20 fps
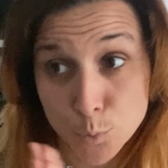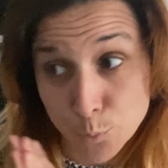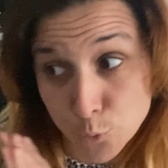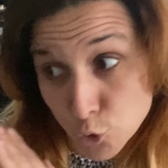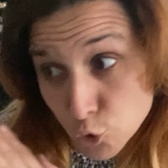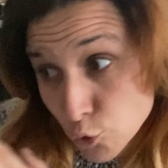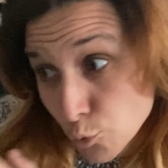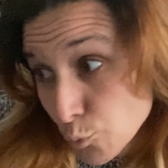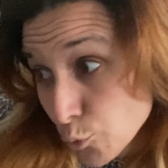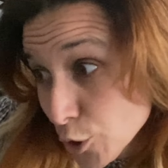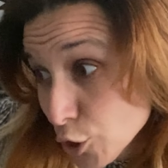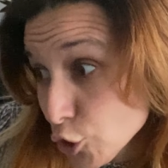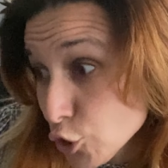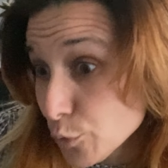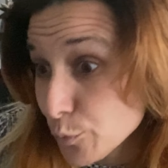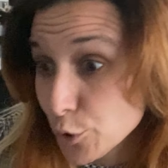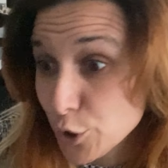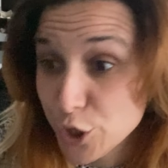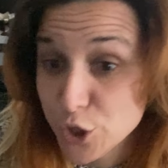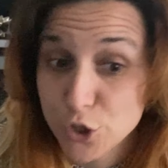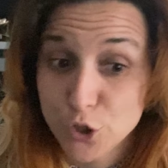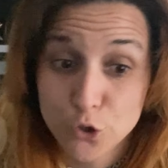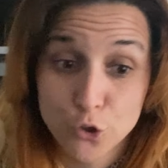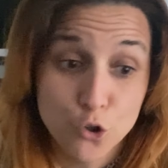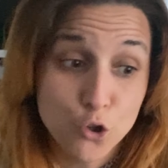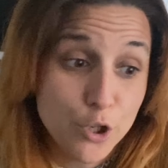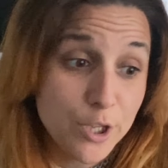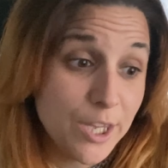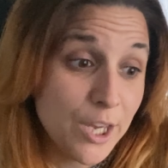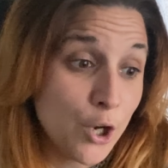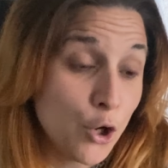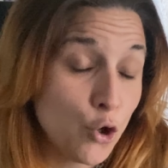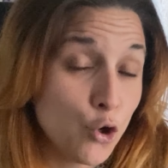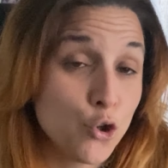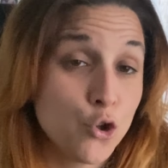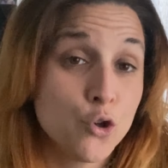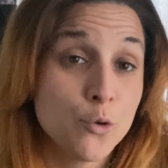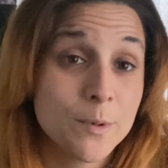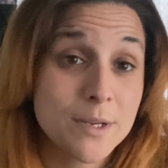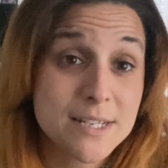Por supuesto, porque si no, ¿quién
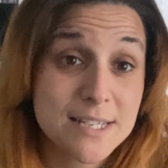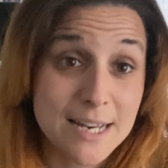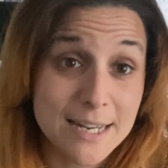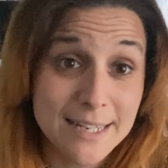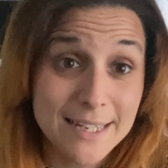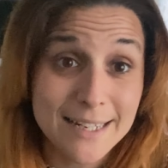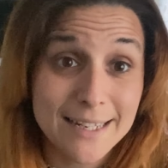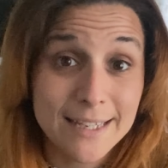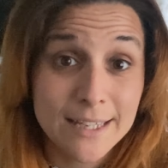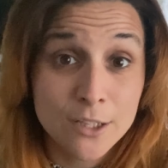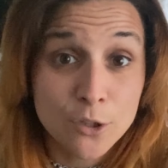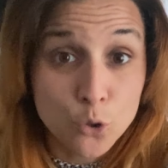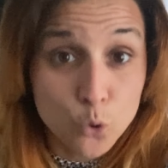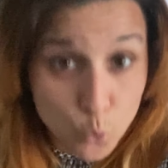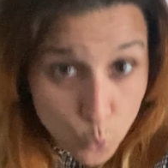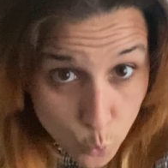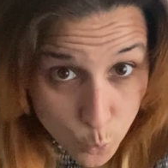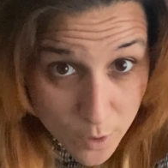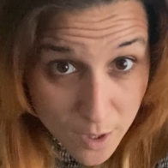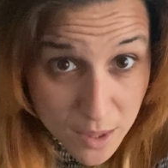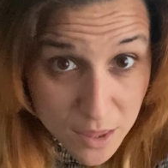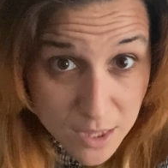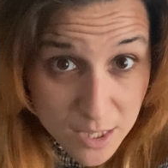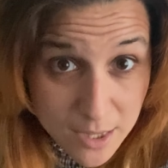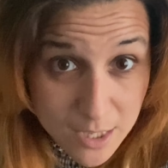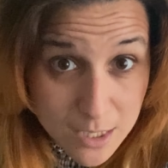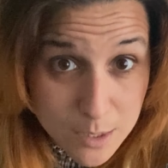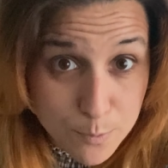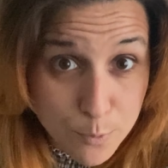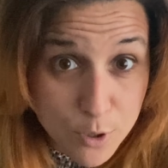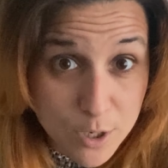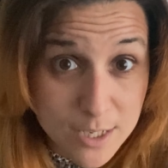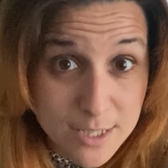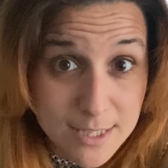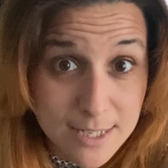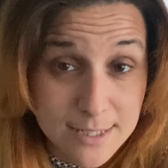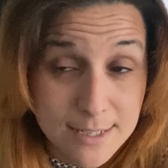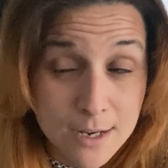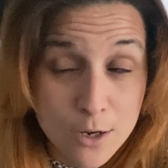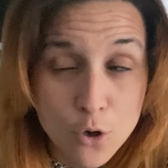coño va a salir? ¿Quién tú decidas porque
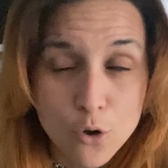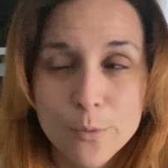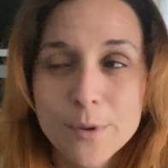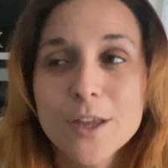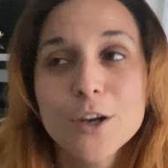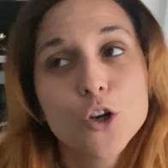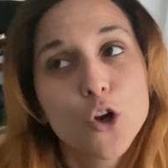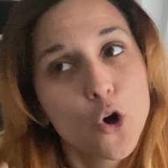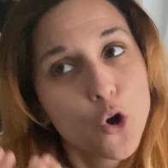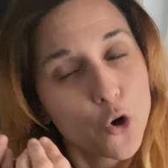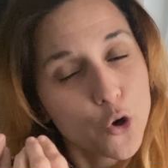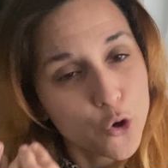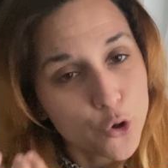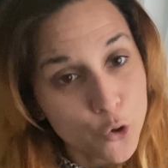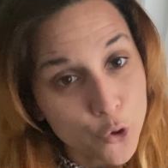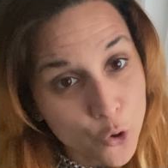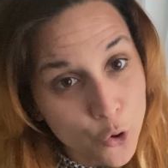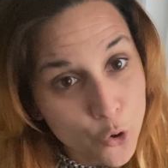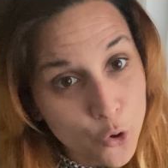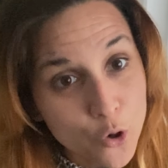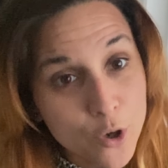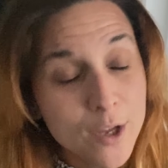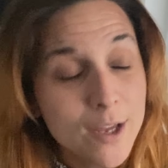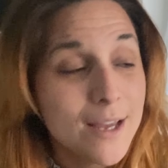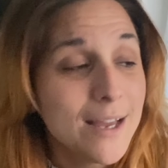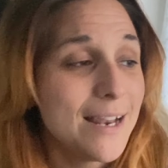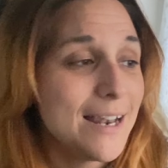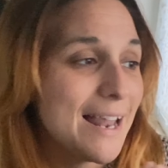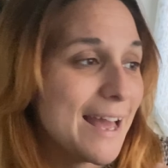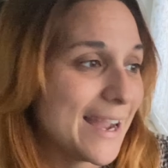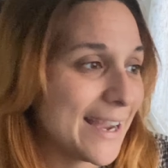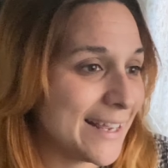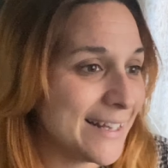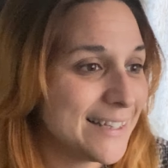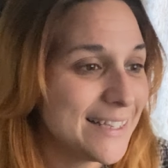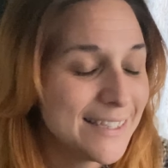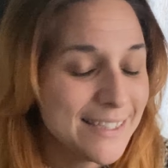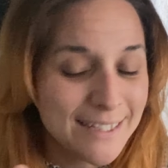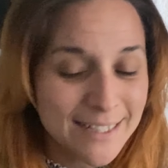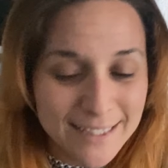estás en el gobierno? No. La
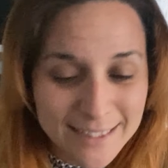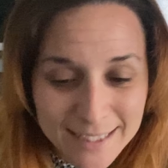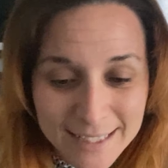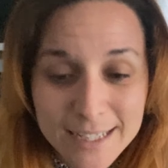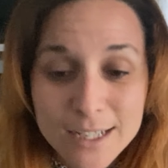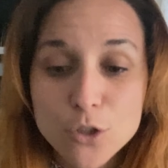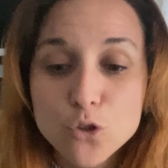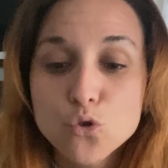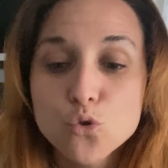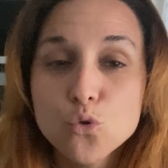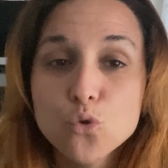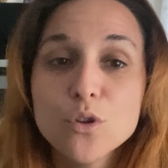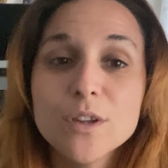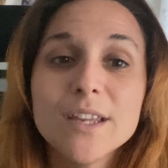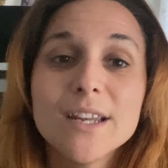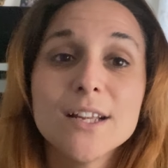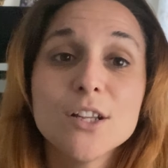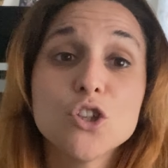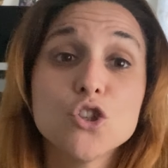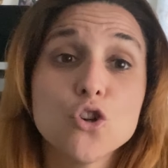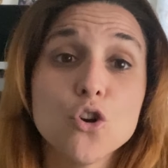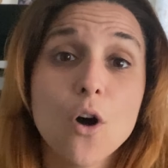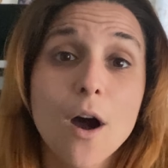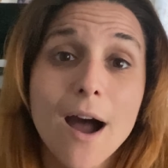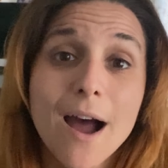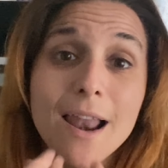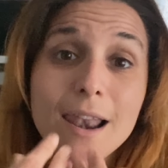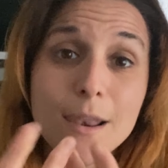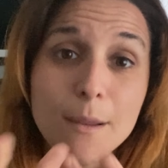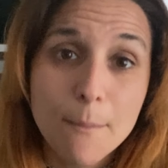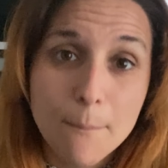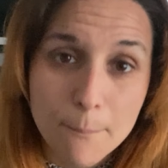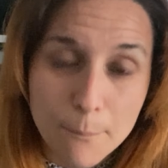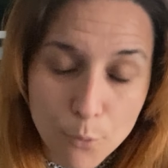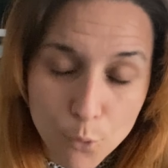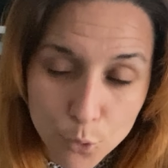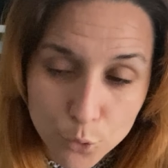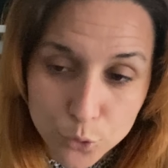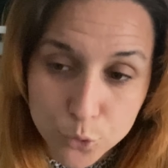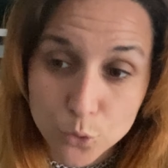gente tiene que tener su derecho al
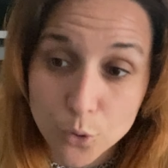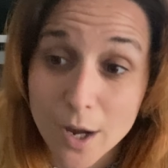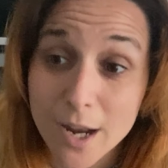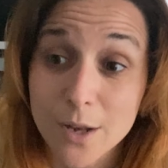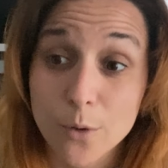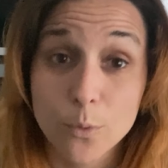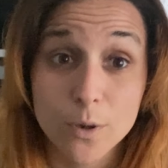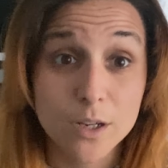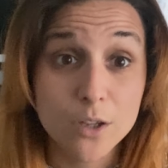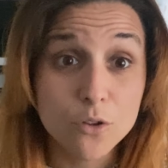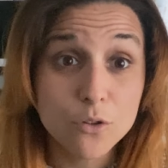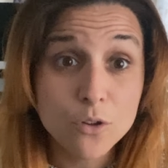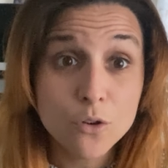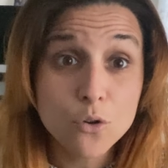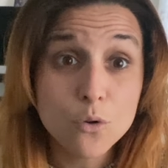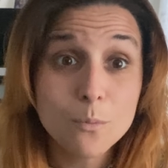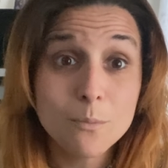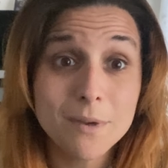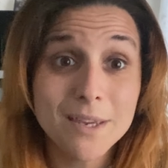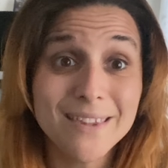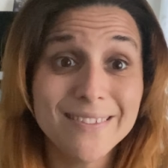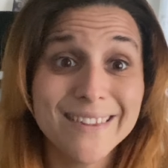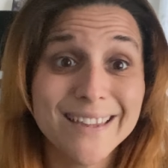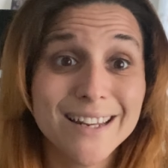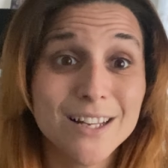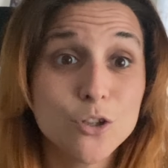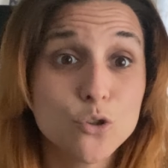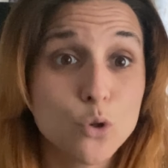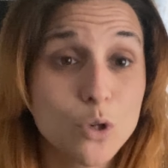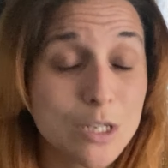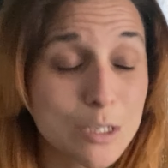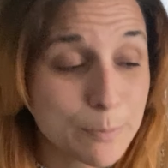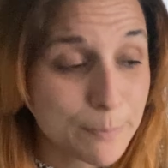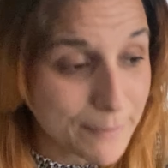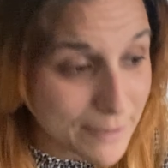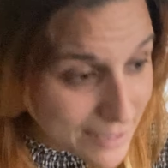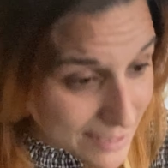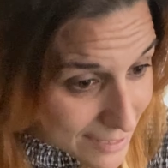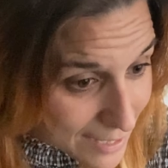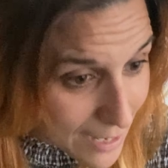voto. Al igual que yo tengo mi derecho a
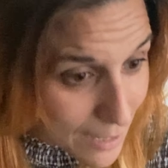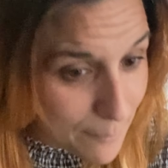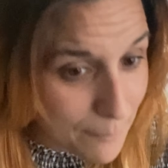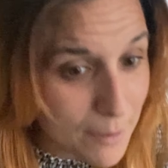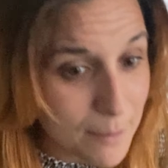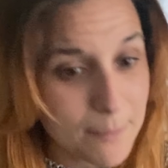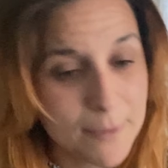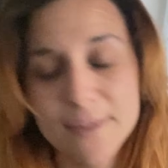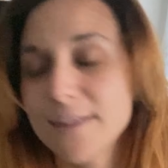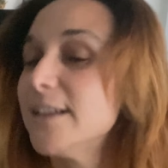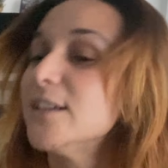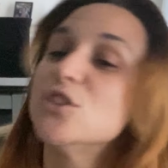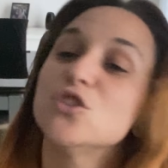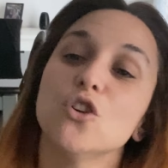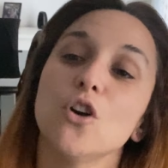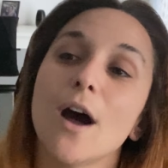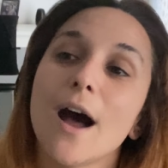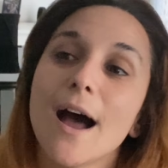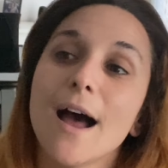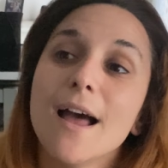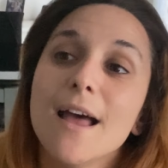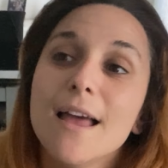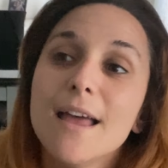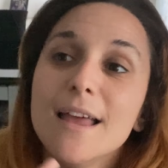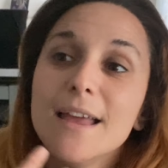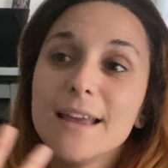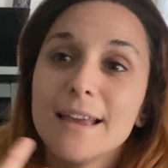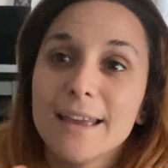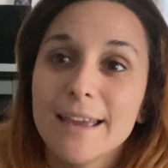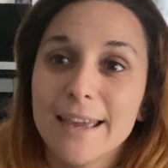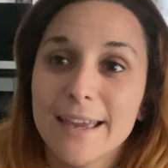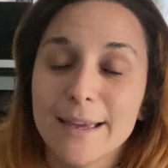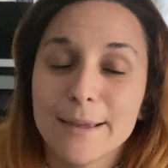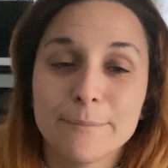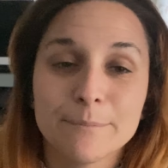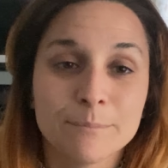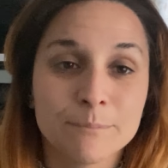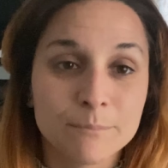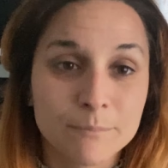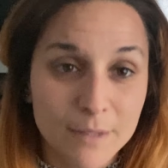expresarme, mi derecho a eh,
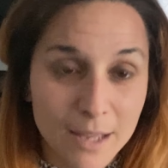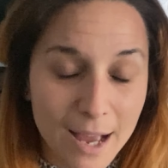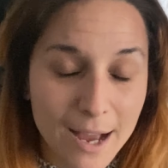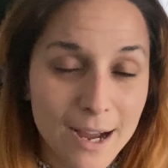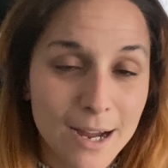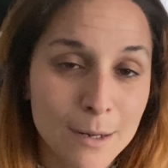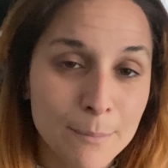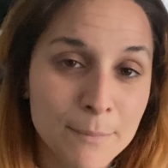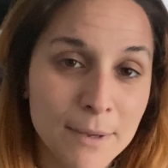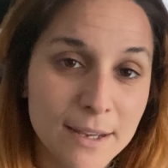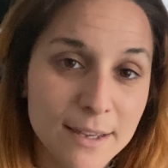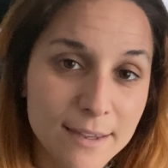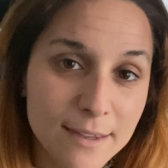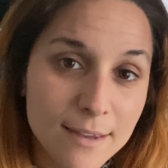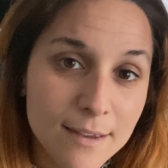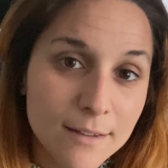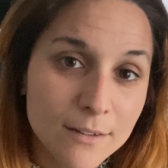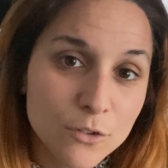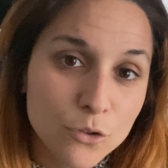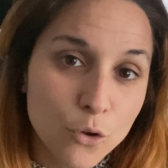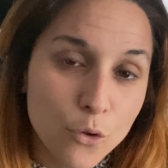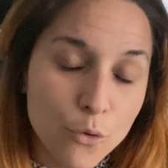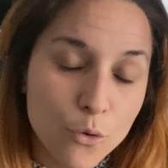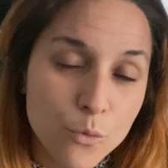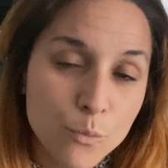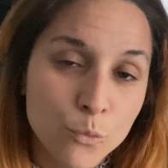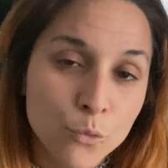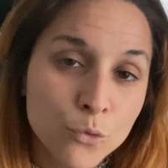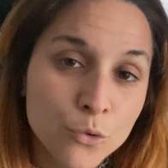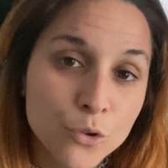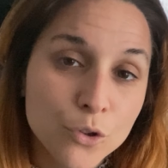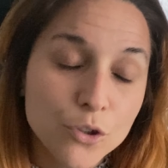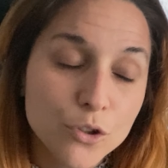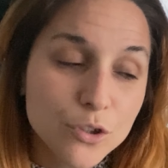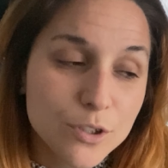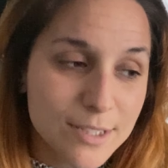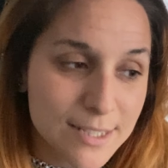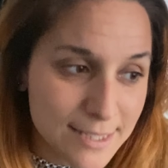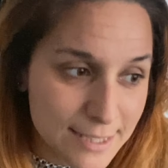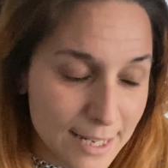mm, cagarme aquí en todo el mundo
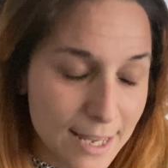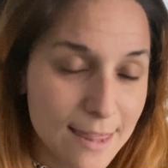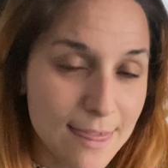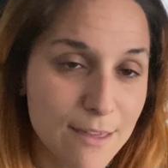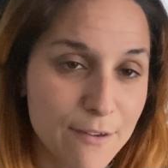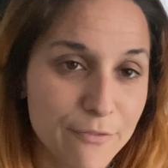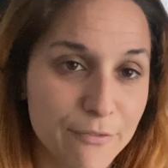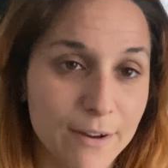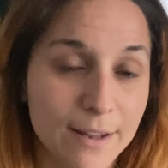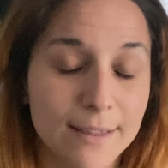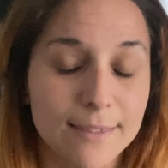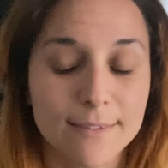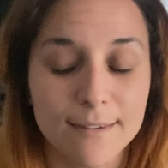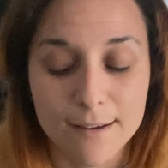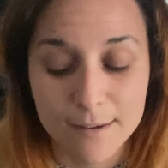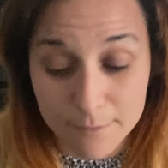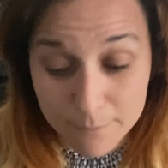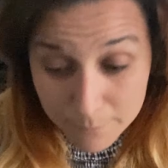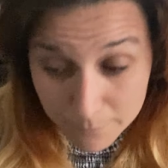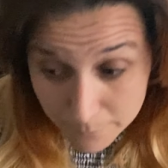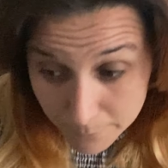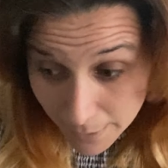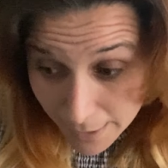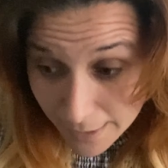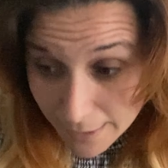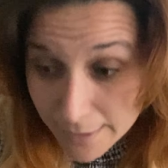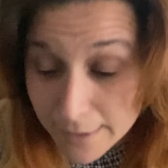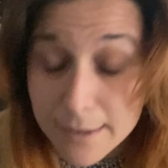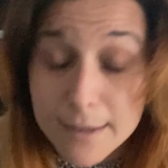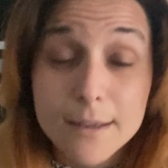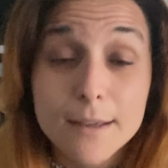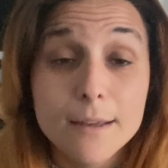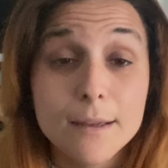si hace falta. Vale.